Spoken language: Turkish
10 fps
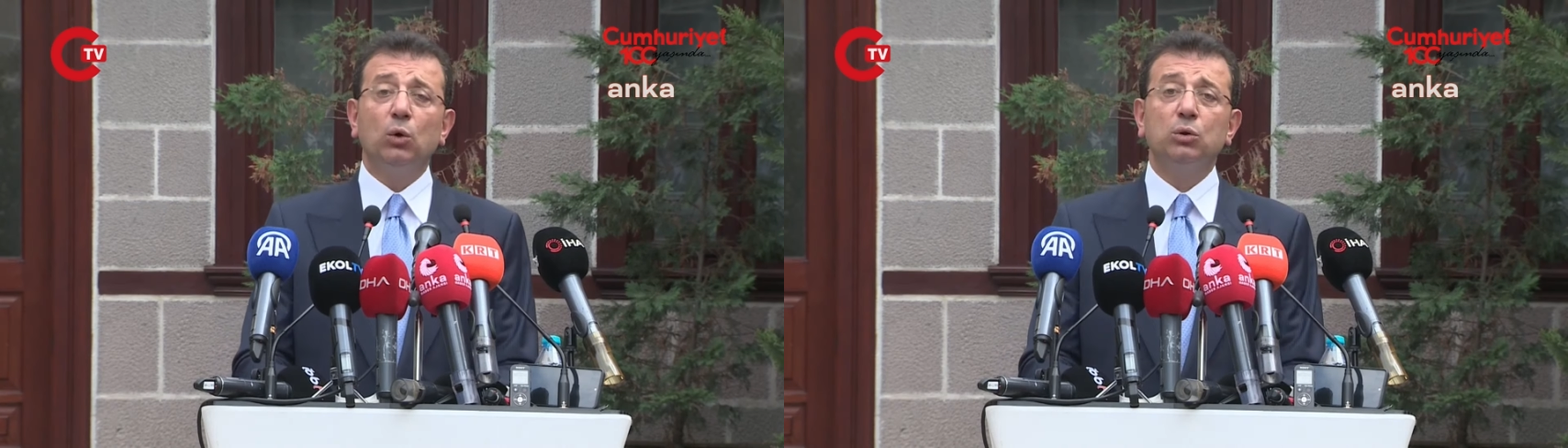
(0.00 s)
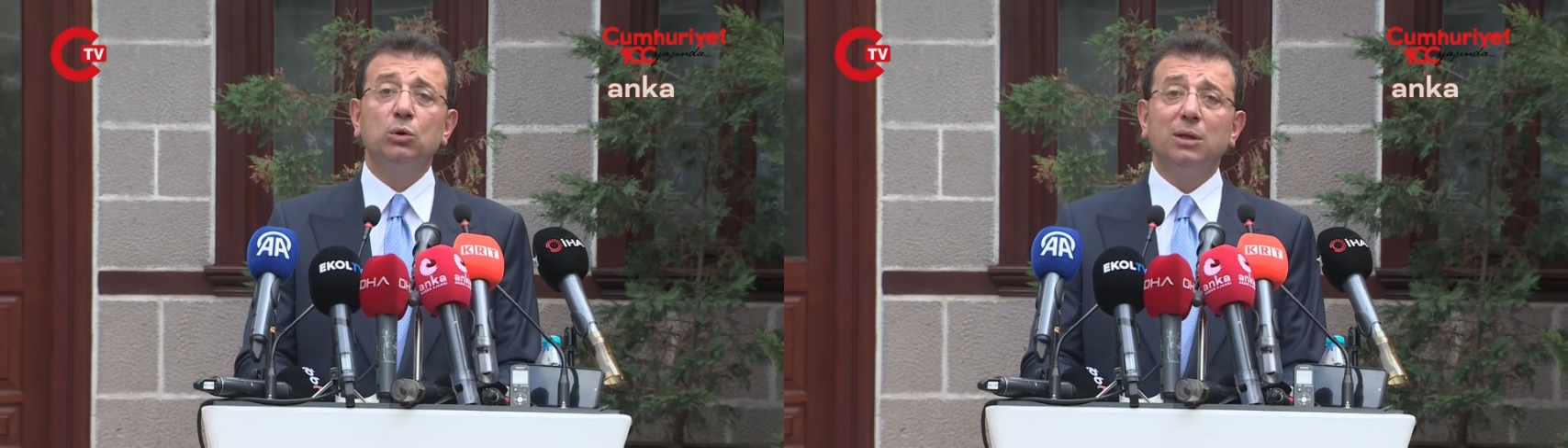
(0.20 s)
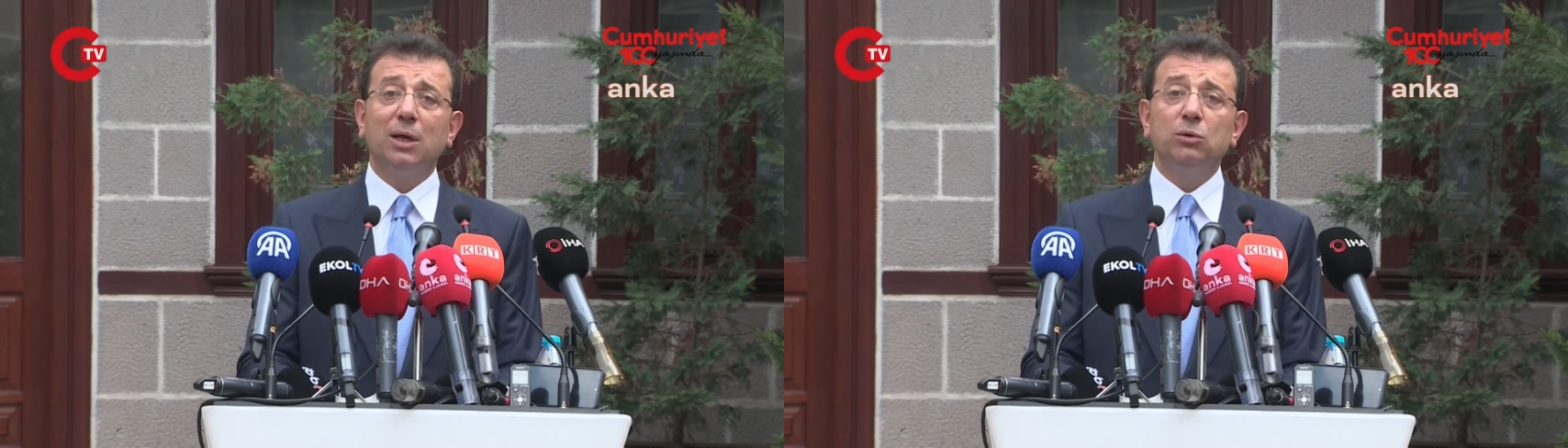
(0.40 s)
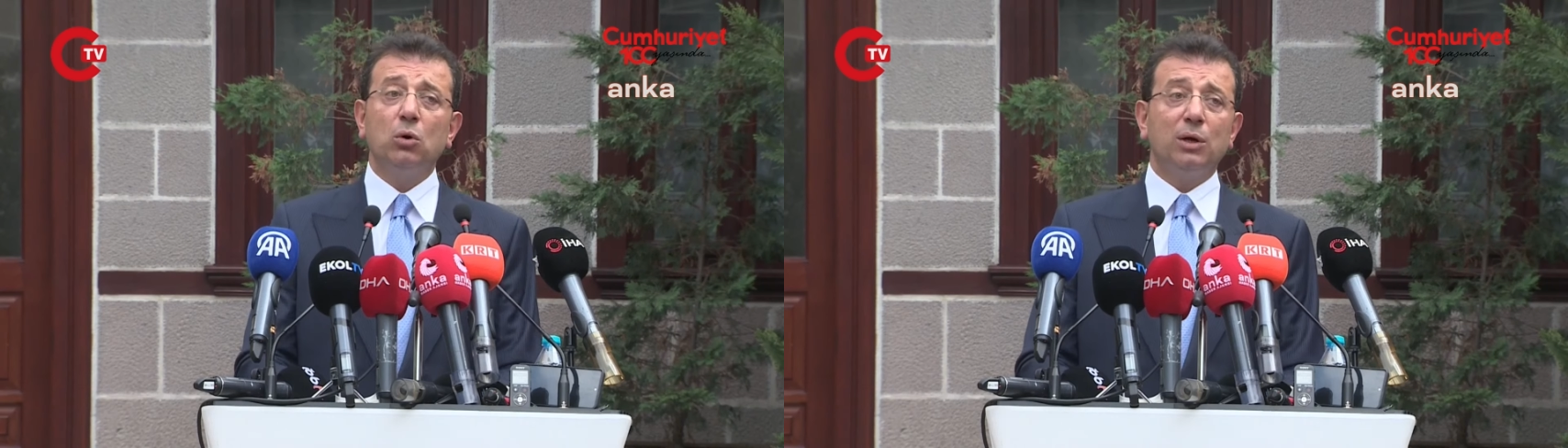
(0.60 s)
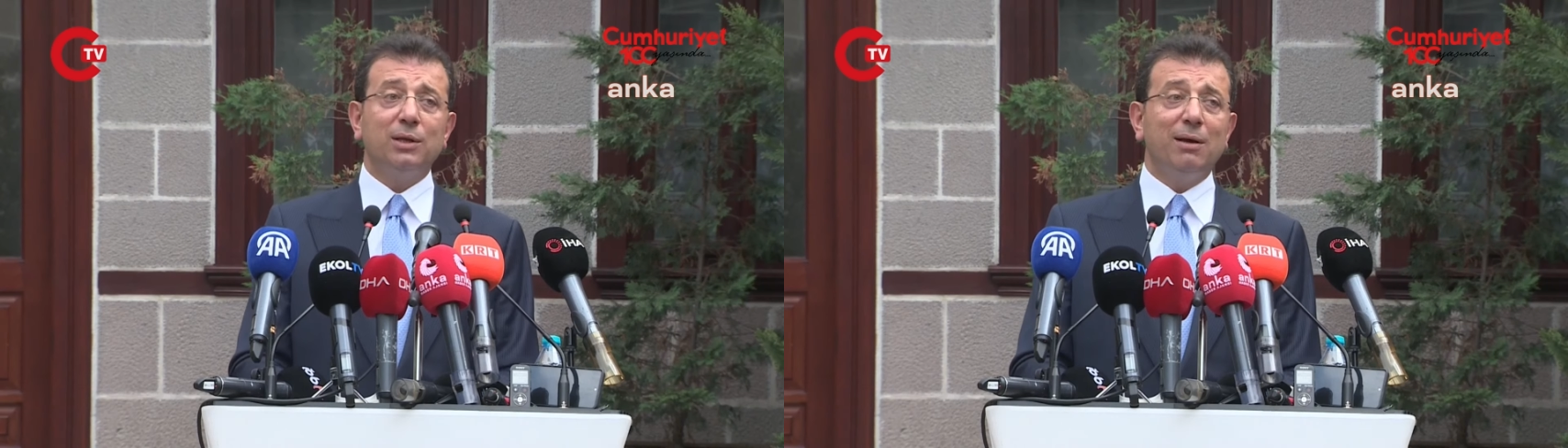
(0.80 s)
ortadan
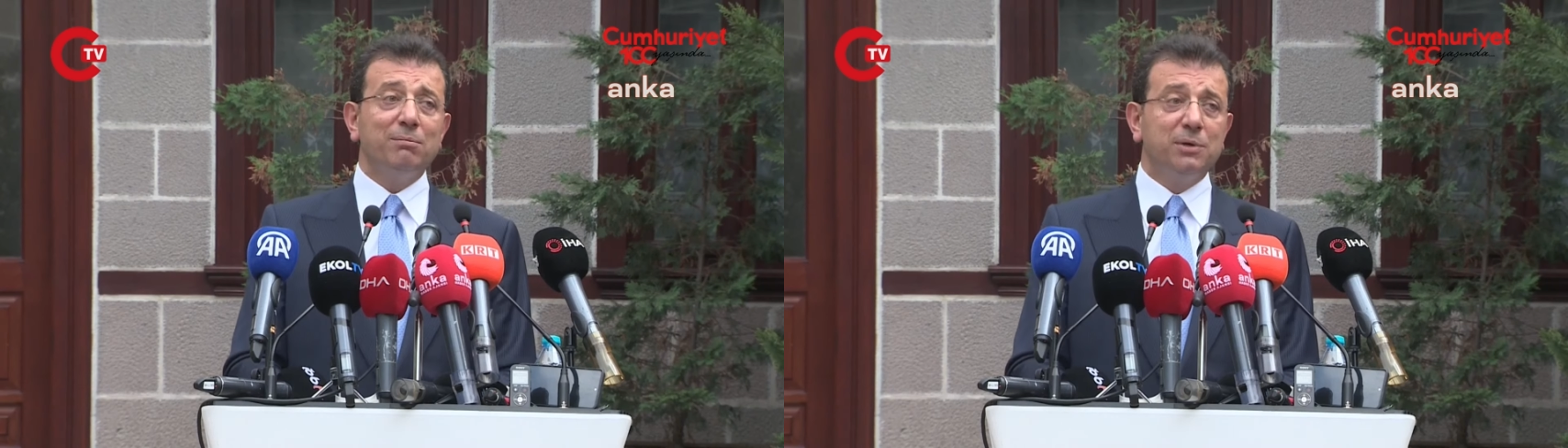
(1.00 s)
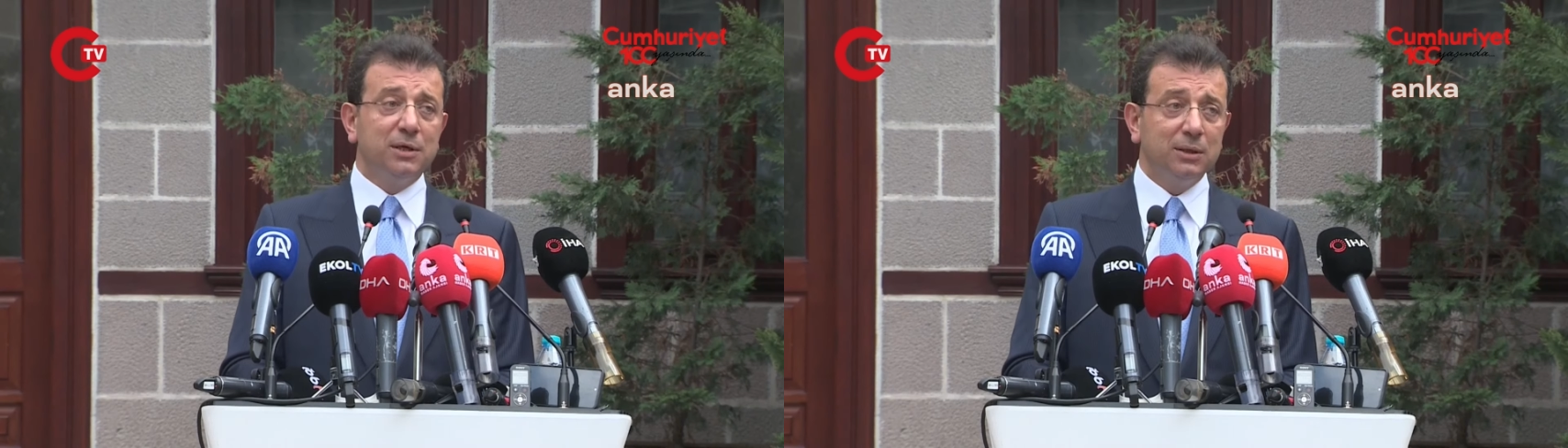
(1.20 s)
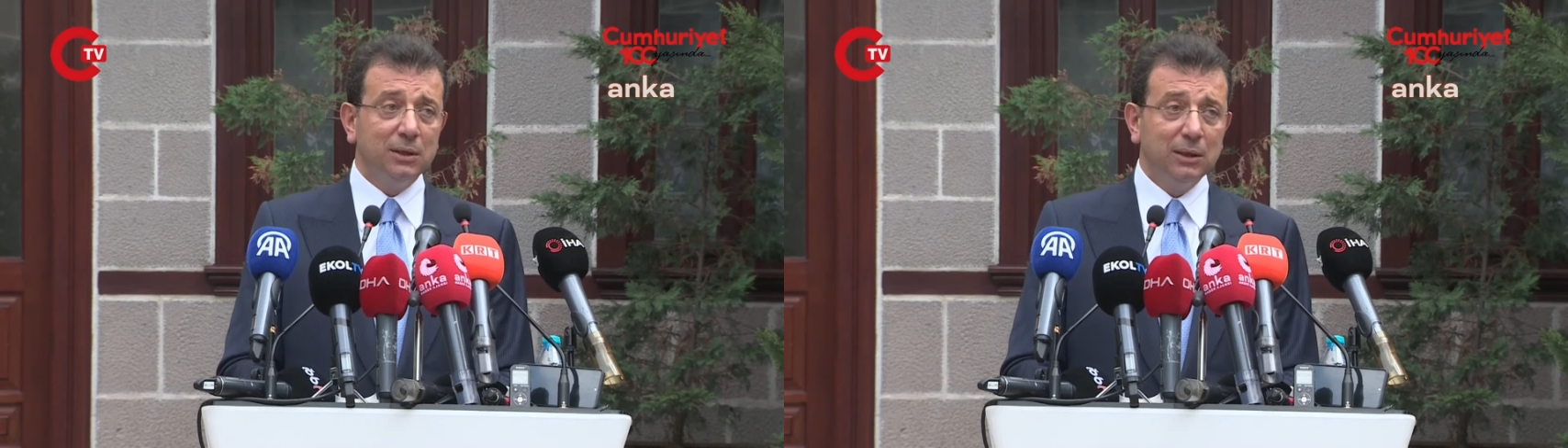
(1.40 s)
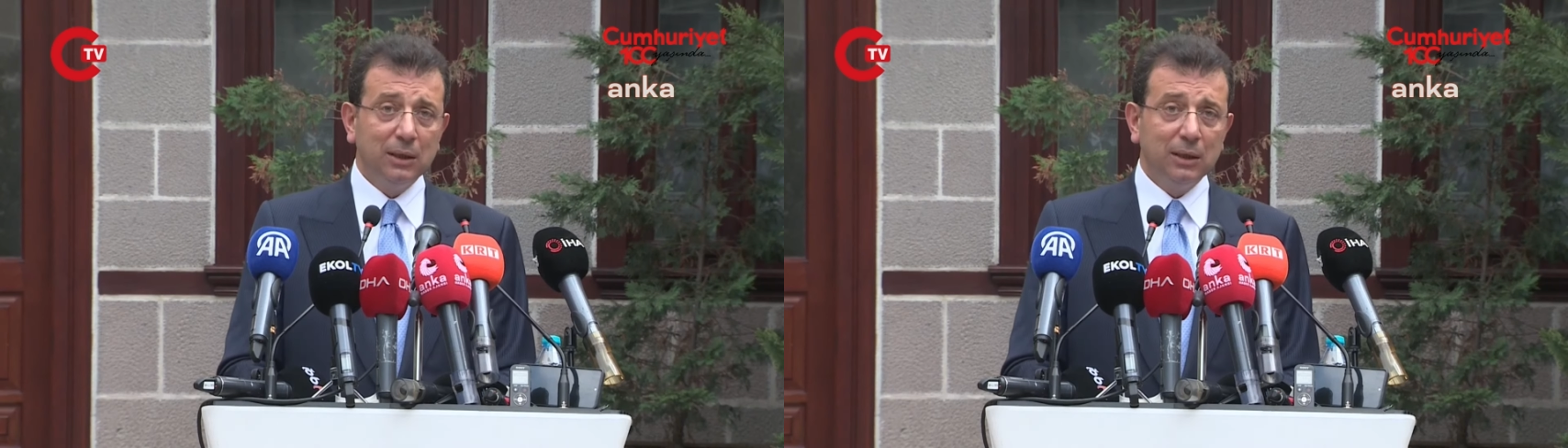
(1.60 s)
yok eden bir